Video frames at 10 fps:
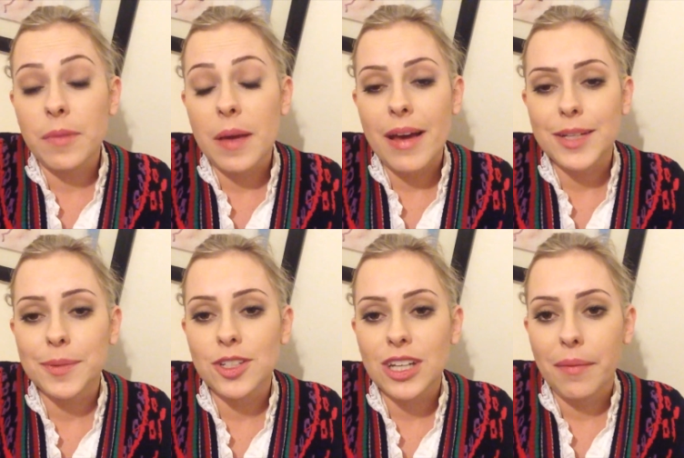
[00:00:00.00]

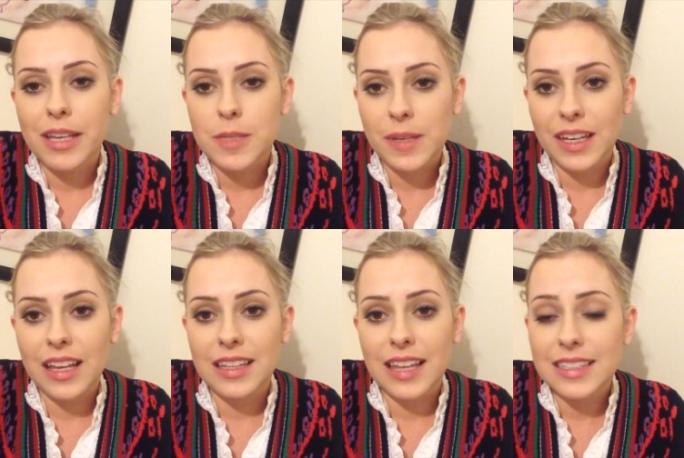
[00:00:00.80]
Remédio pra dor de cabeça, porque
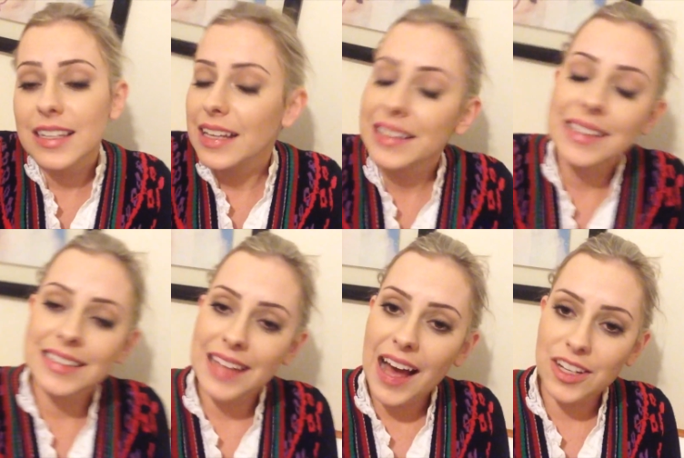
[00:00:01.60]
né, nessa,
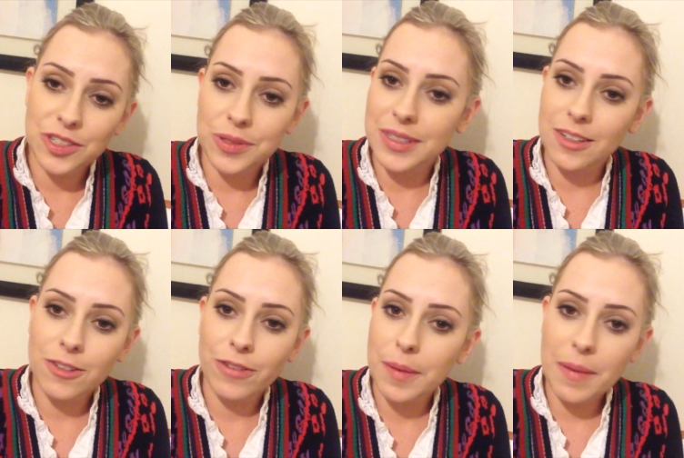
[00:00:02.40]
cidade não
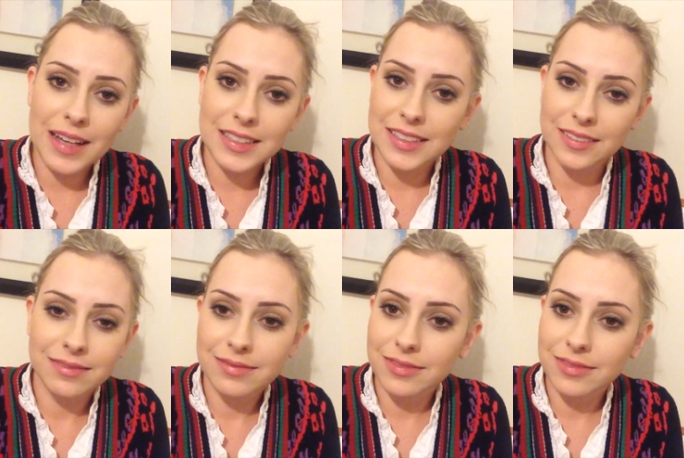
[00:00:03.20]
existe farmácia.